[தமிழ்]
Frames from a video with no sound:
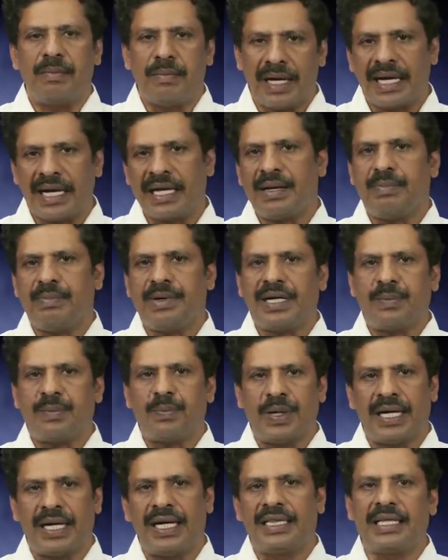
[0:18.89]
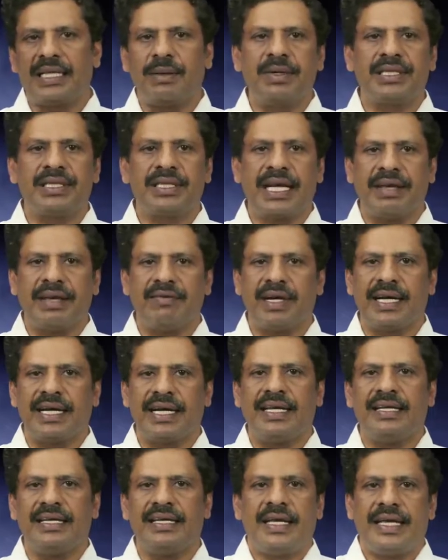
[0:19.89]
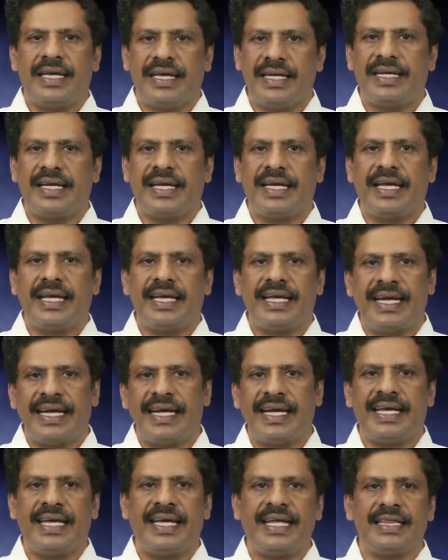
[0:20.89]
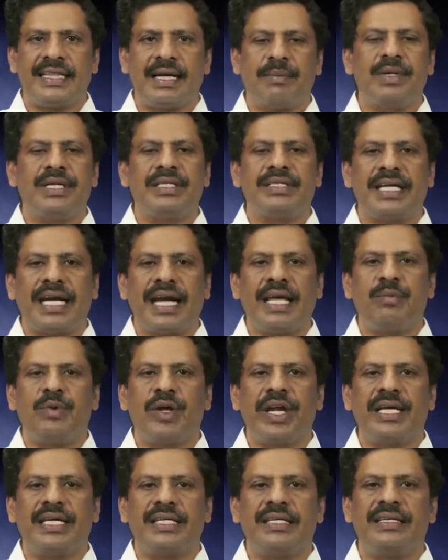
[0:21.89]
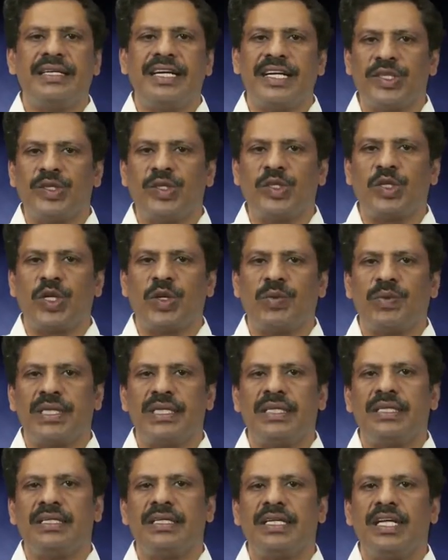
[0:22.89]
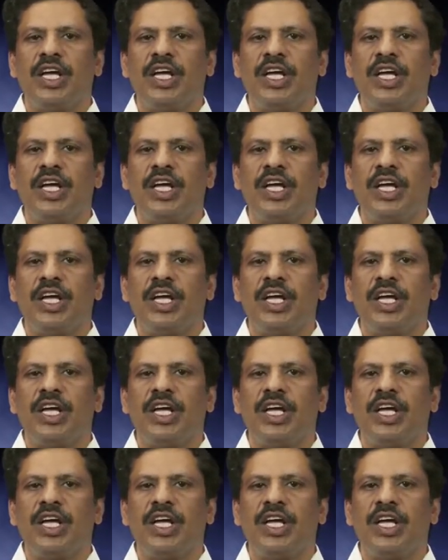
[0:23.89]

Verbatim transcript: மறக்கப்பட்ட பல தமிழ் தலைவர்களை இன்றைய இளைய தமிழ் தலைமுறைக்கு எடுத்து சொல்வது